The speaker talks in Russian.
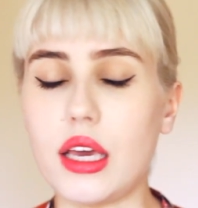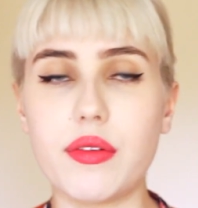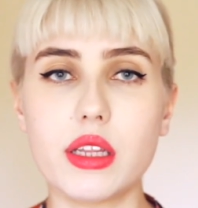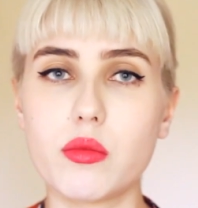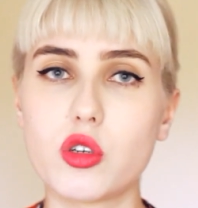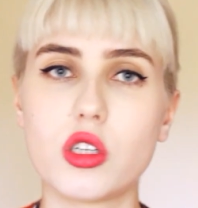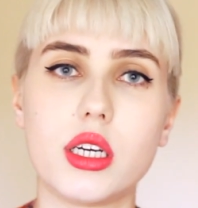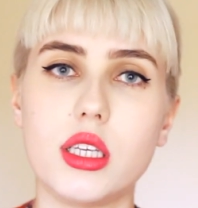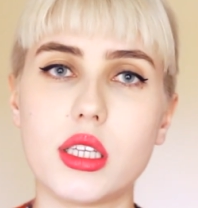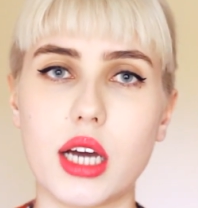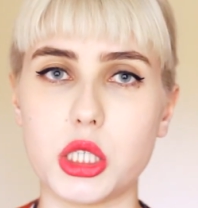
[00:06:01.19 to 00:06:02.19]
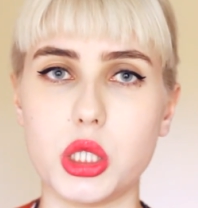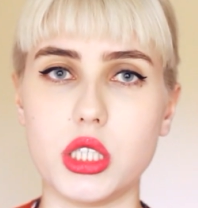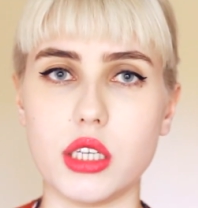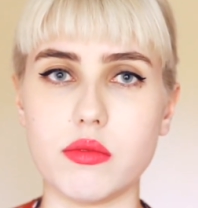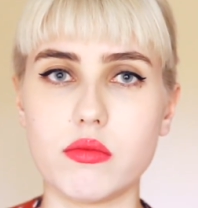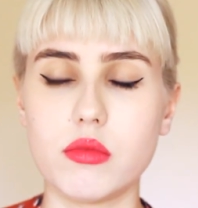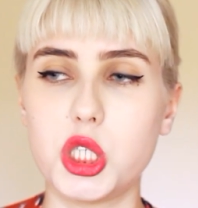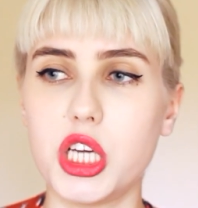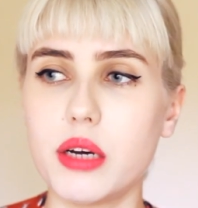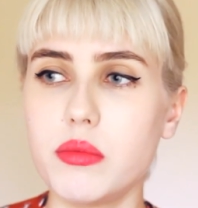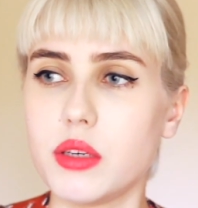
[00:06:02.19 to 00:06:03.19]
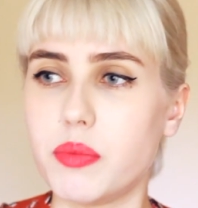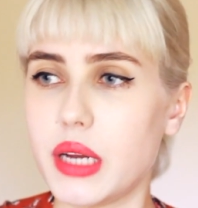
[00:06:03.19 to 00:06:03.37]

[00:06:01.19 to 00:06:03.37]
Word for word: и в это можно ходить каждый день. Чем не